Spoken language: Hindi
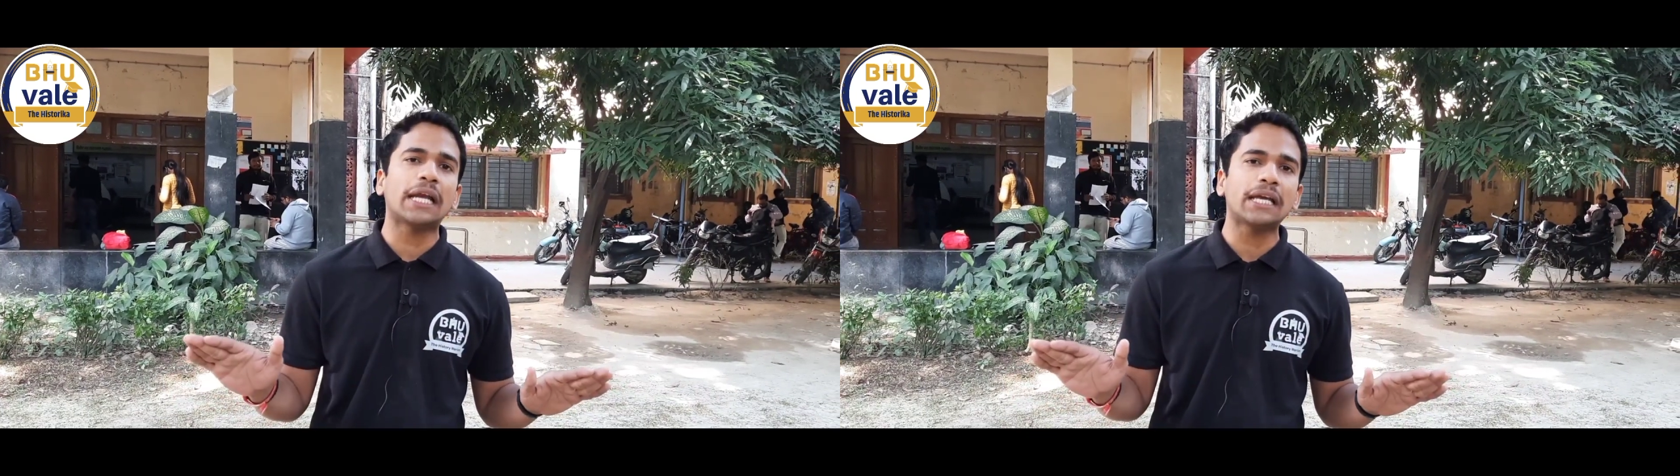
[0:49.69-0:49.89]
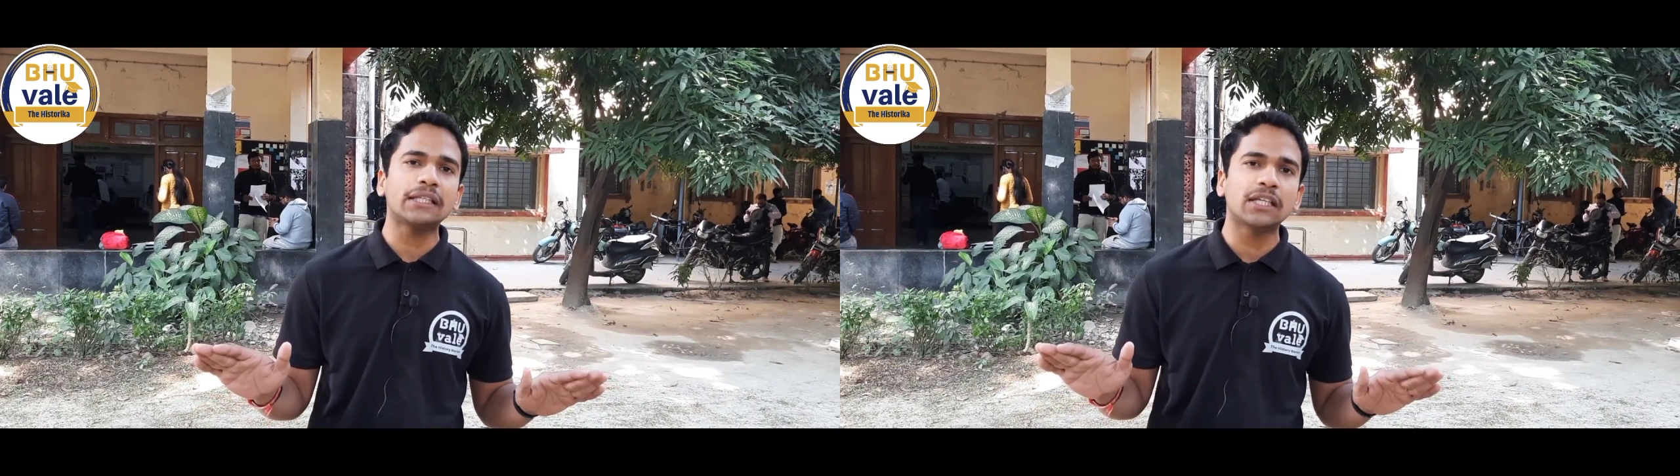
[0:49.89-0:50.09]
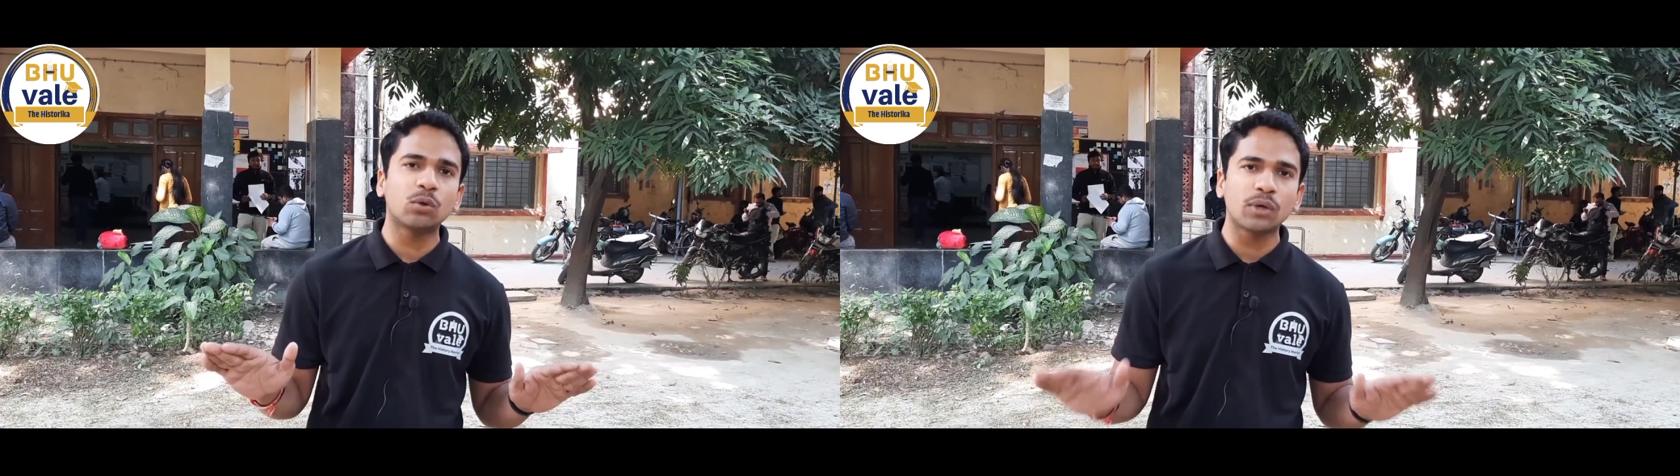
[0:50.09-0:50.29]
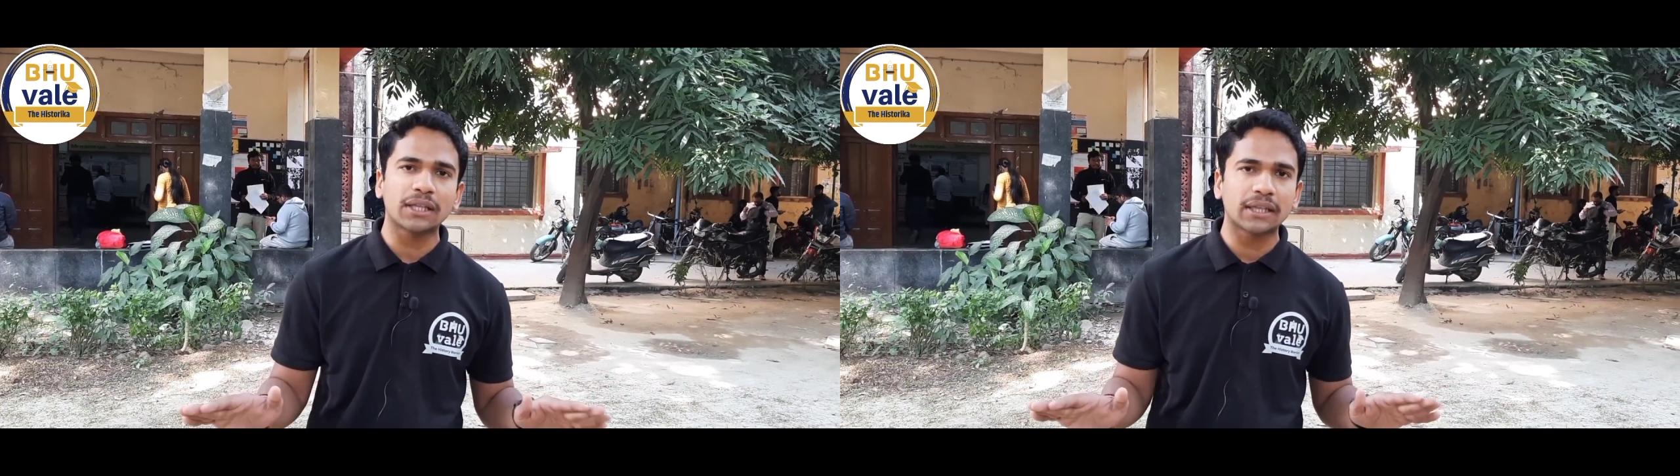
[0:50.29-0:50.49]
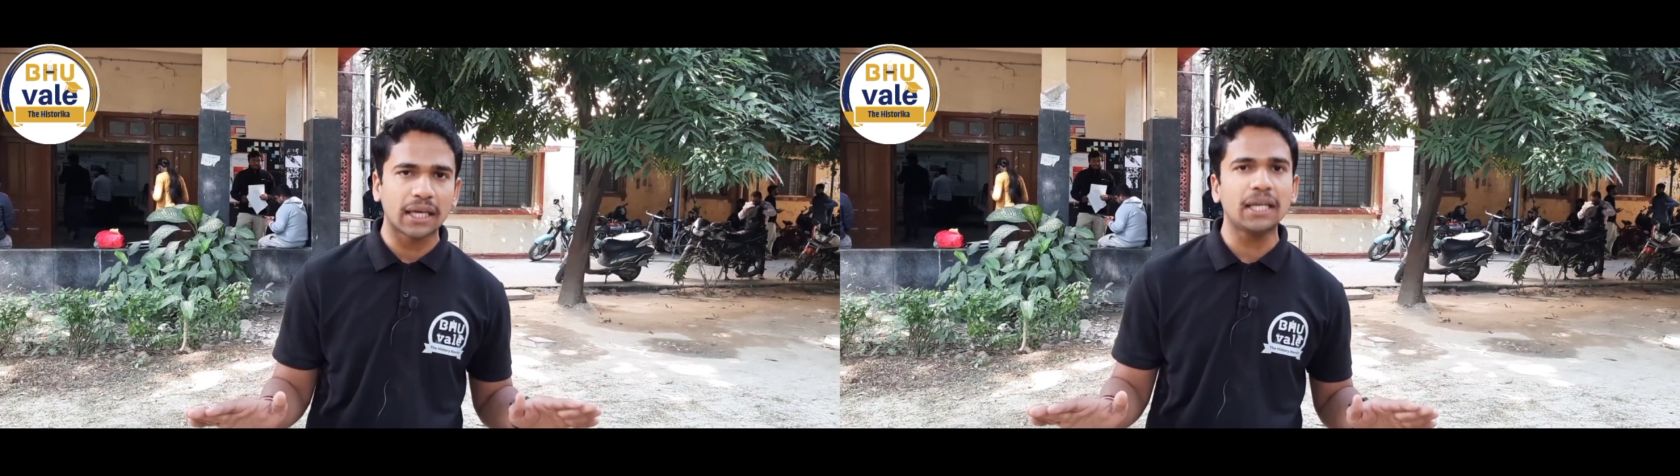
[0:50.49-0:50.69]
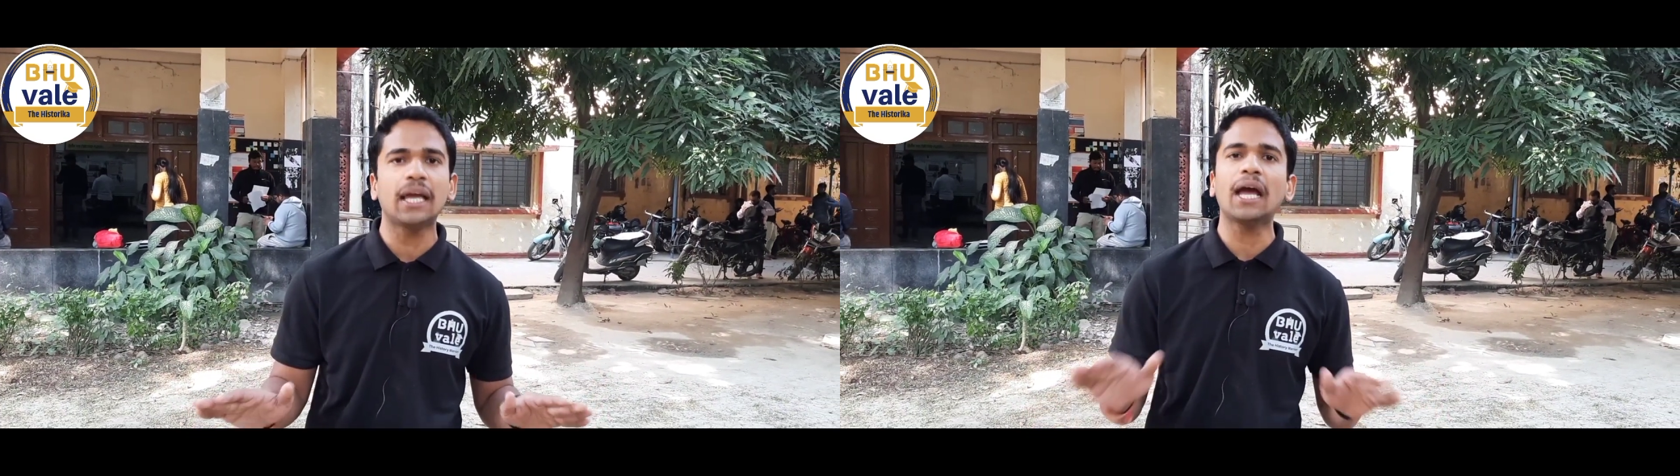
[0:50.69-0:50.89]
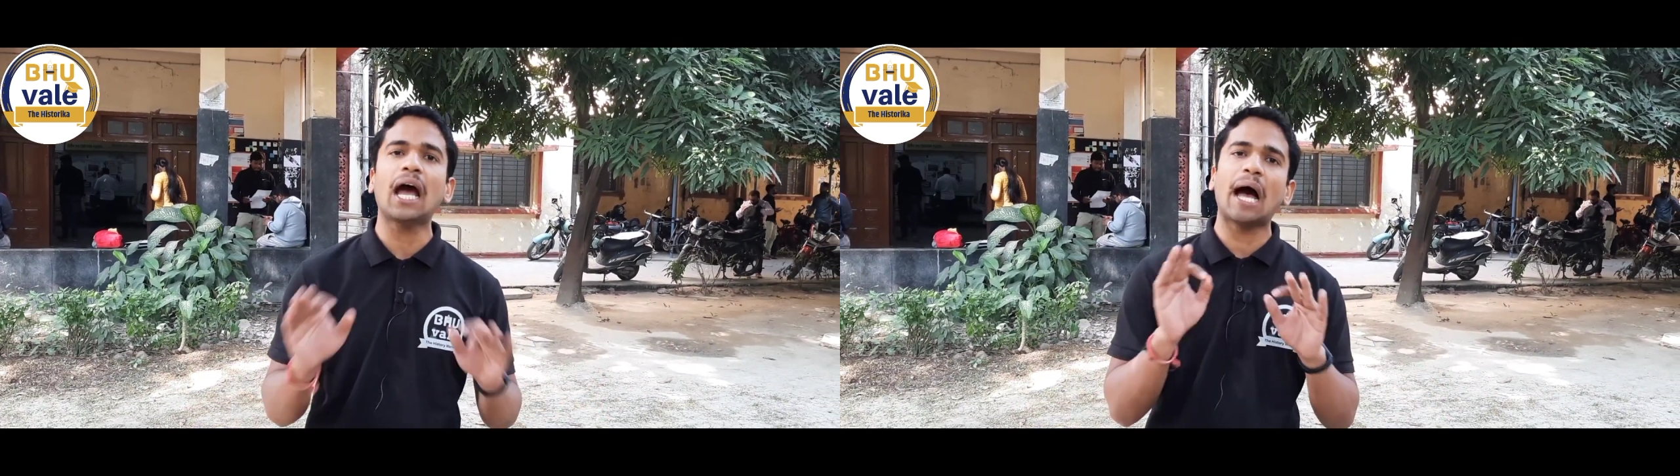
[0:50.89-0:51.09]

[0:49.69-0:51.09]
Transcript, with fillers: जाने की ज़रूरत नहीं है